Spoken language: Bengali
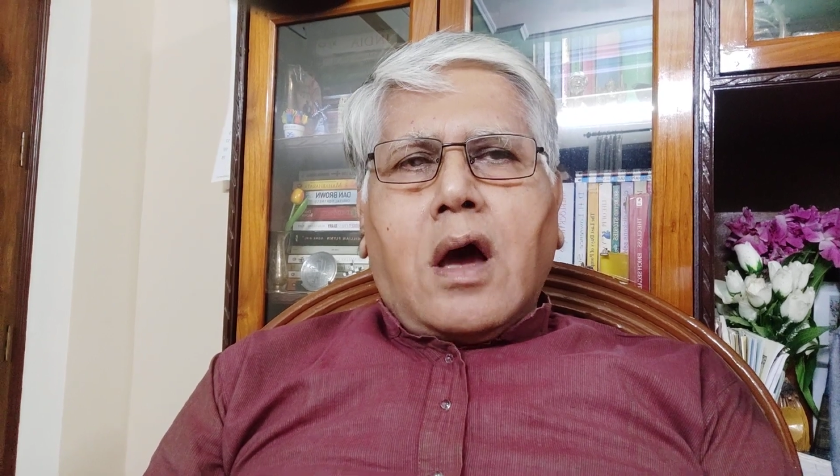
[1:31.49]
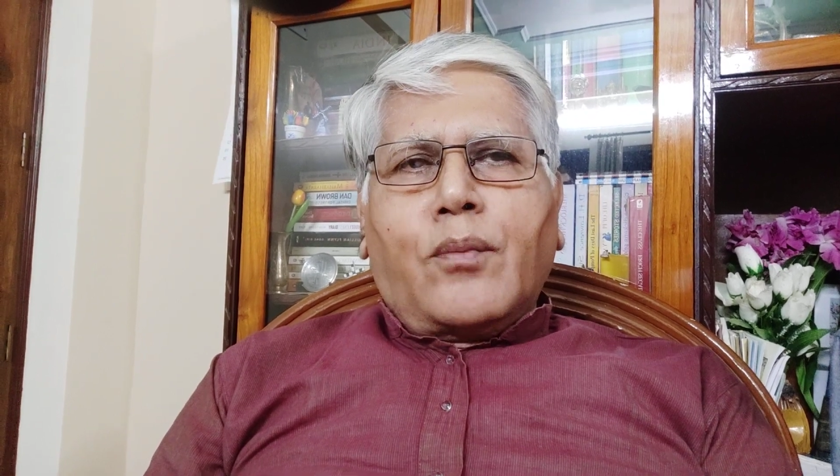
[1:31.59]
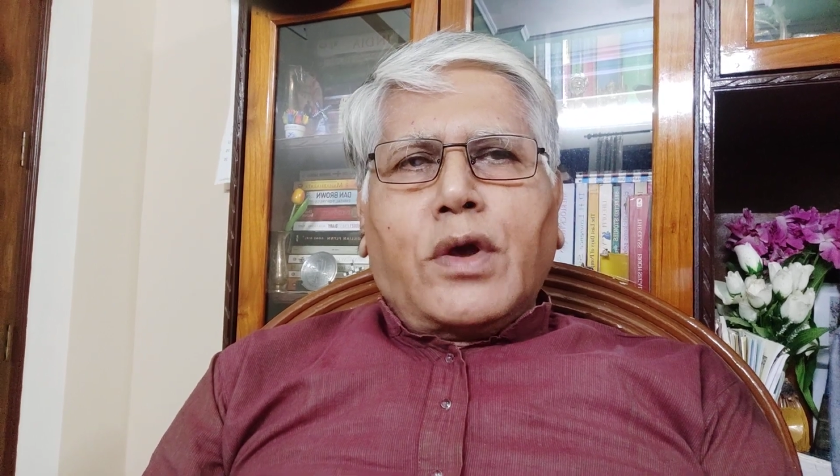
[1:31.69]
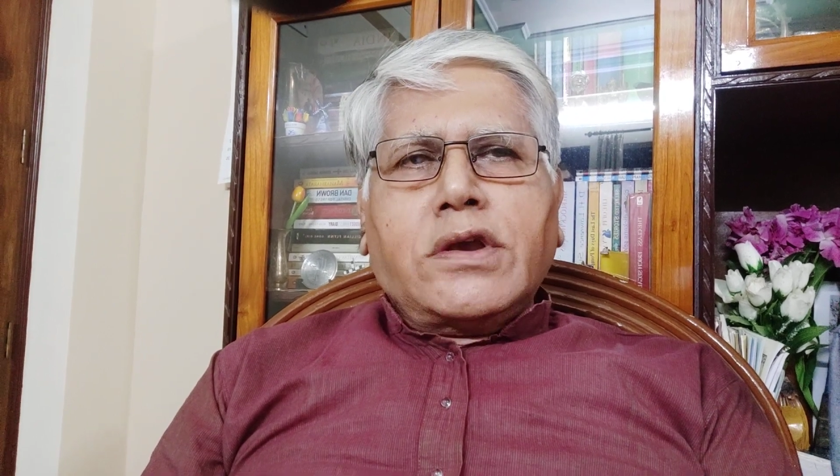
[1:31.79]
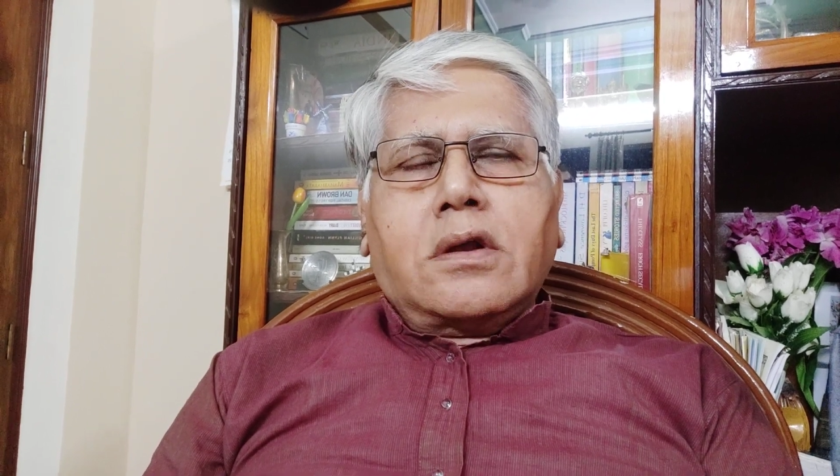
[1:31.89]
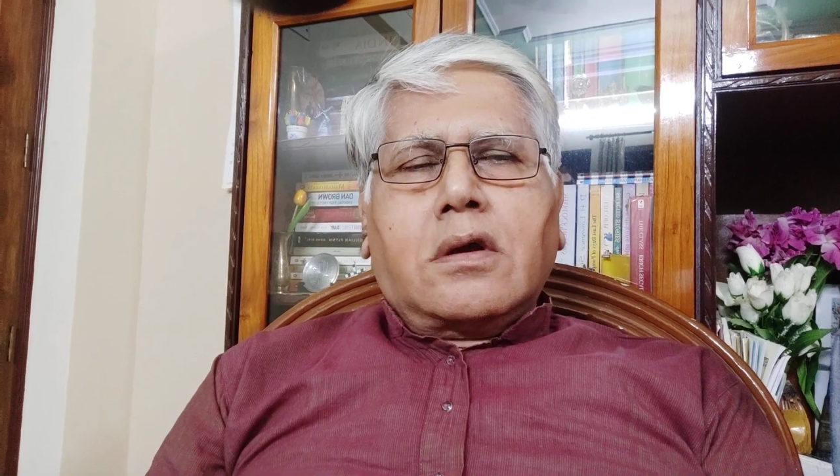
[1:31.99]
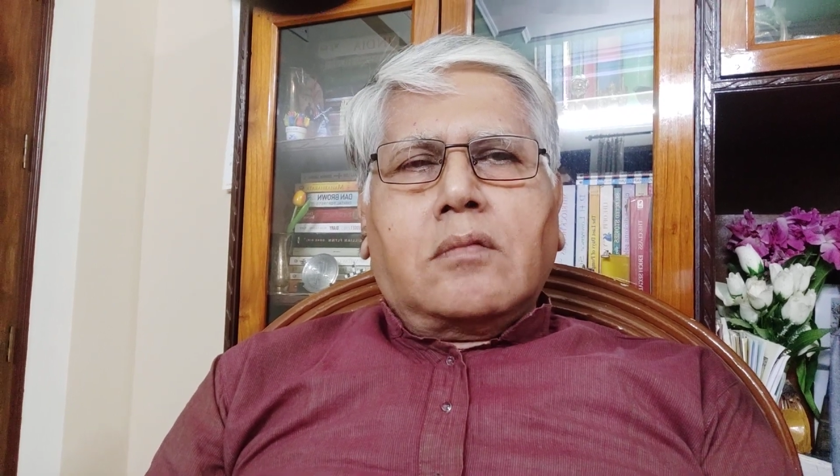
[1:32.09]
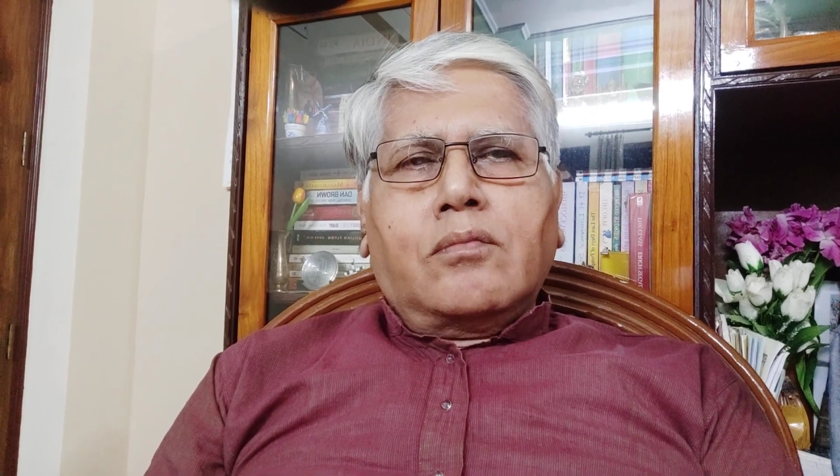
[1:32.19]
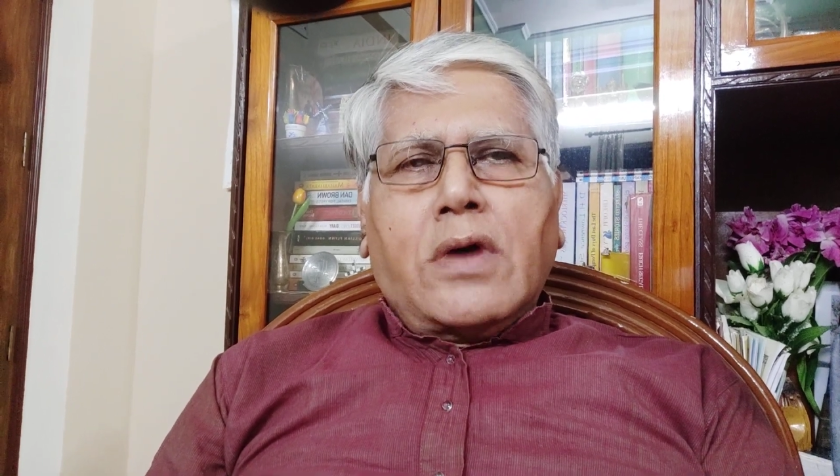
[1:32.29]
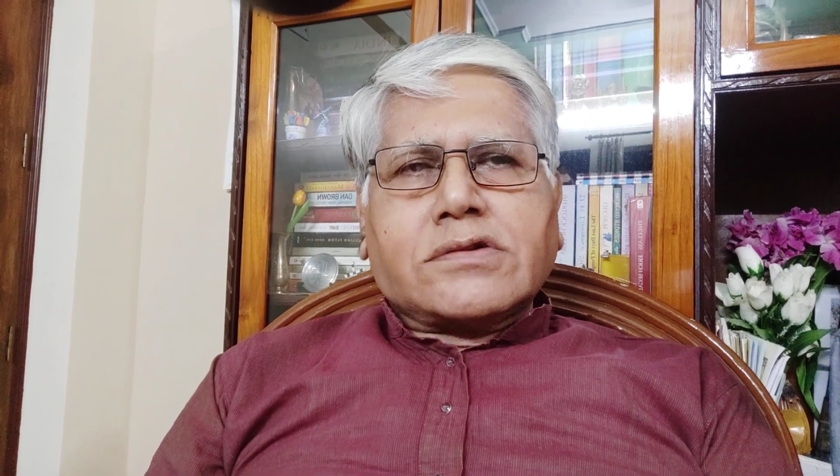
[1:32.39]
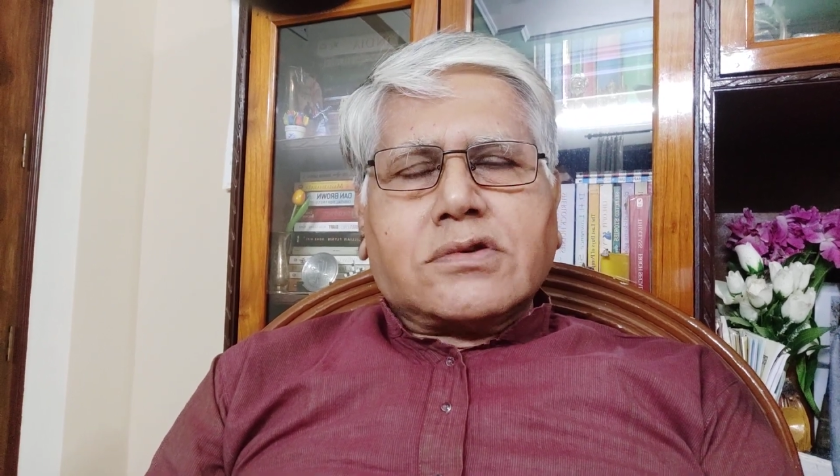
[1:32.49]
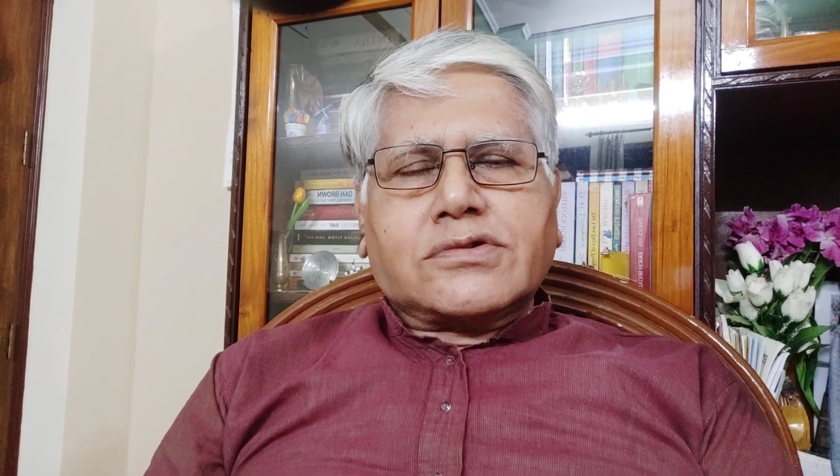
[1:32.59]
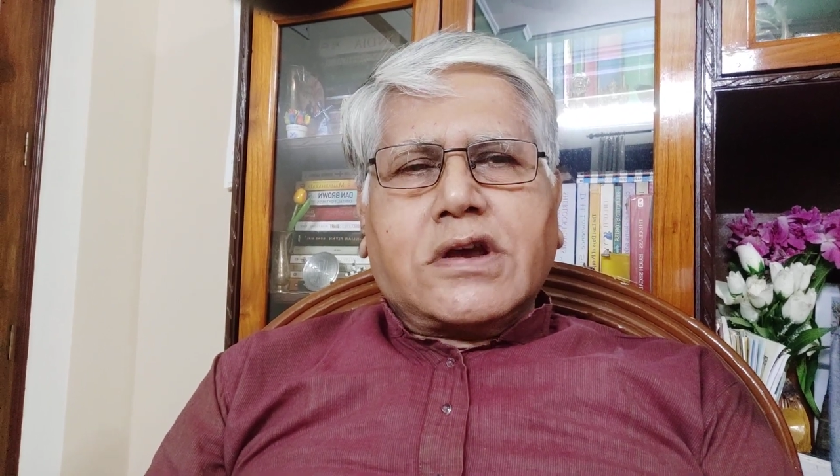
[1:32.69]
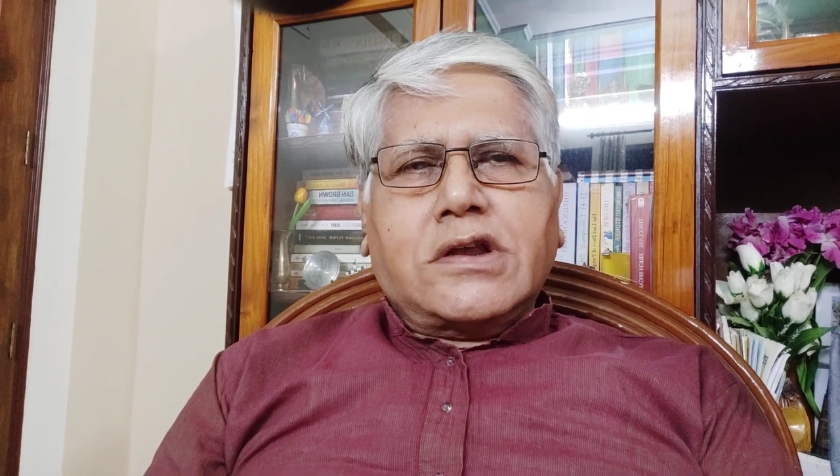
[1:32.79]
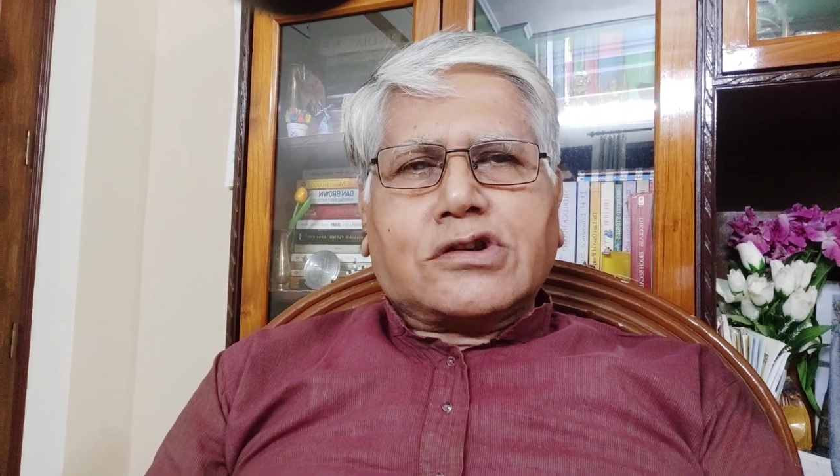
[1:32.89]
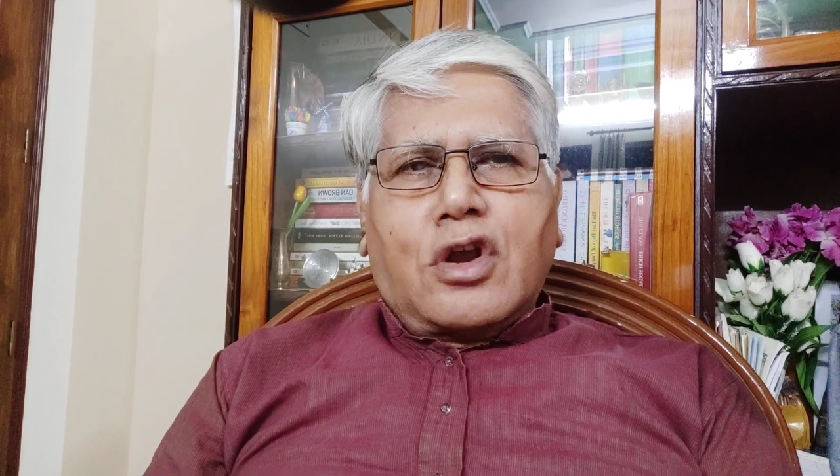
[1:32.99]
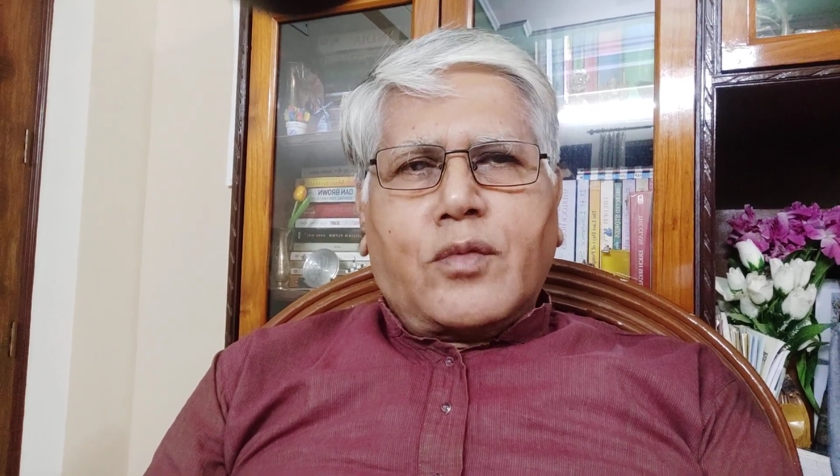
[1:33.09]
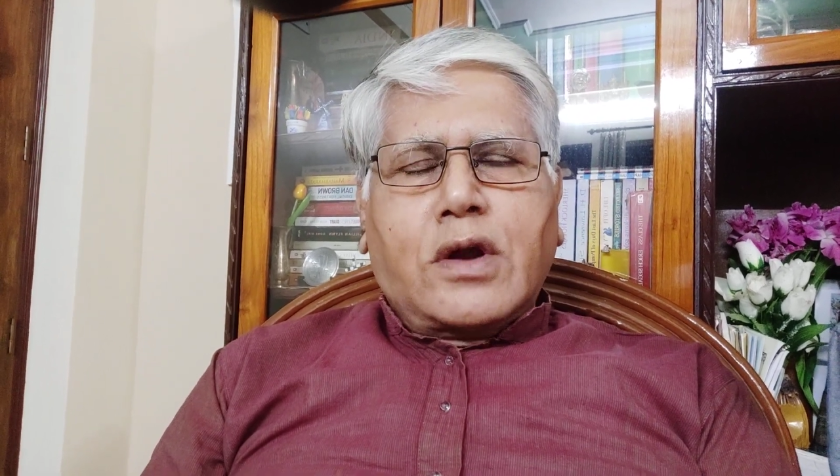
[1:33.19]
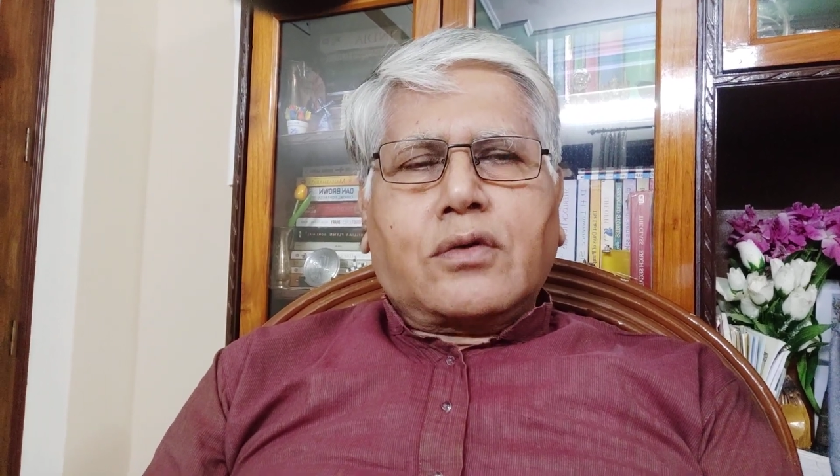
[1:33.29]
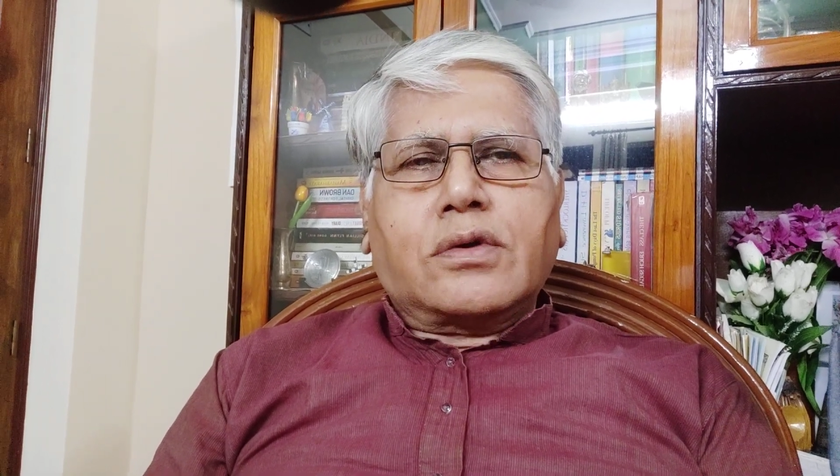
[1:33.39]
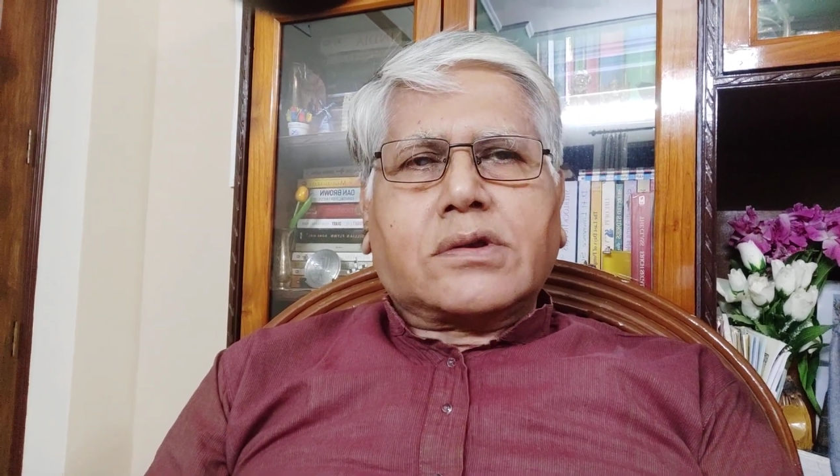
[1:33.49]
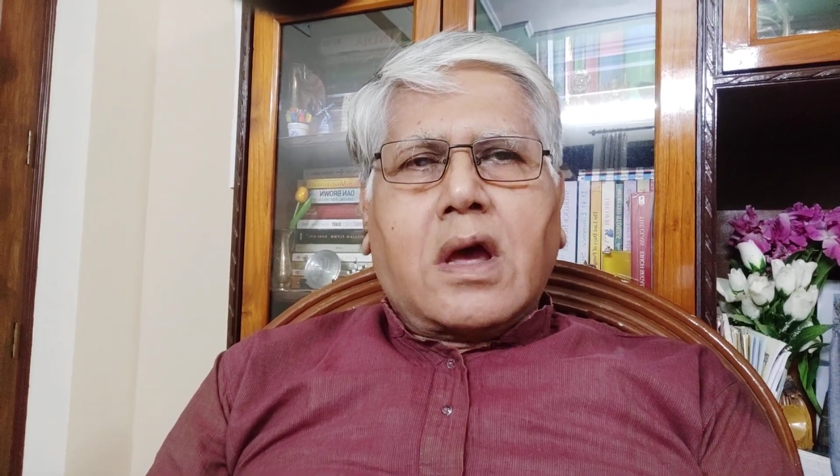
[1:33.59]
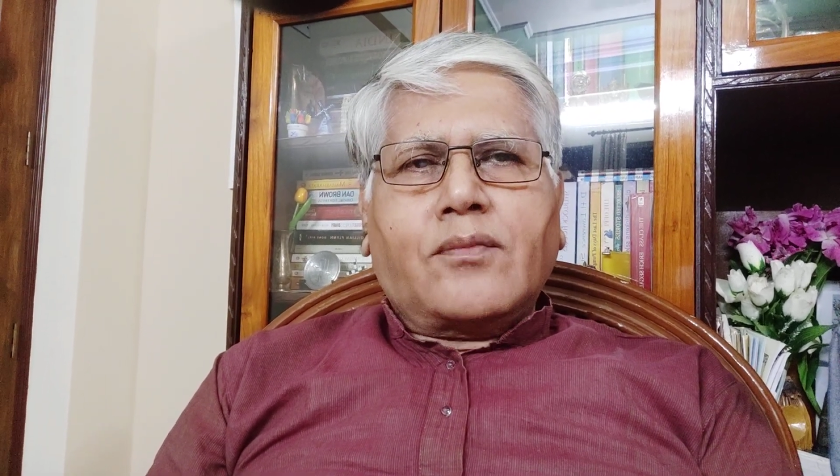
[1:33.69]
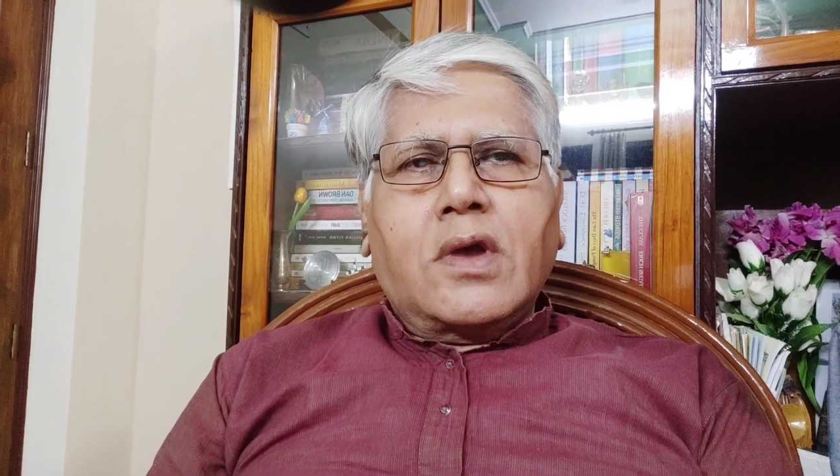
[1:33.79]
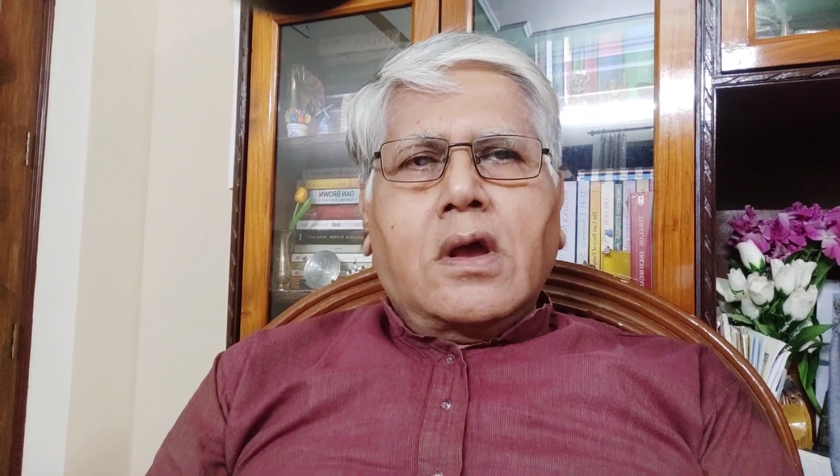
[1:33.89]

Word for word: আমরা যেরকম মাস্টারমশাইদের সম্মান করতাম